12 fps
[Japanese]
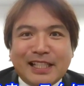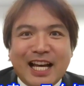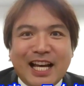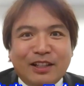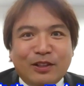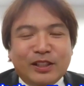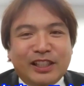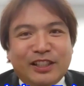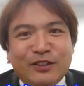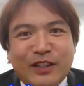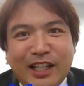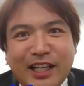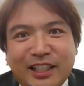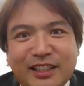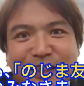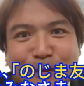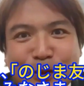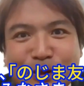さん、こんにちは。い
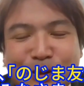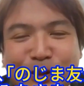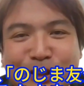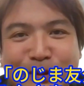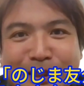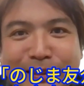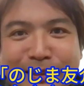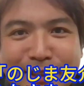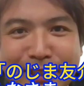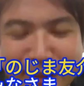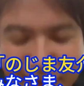つも野島 s k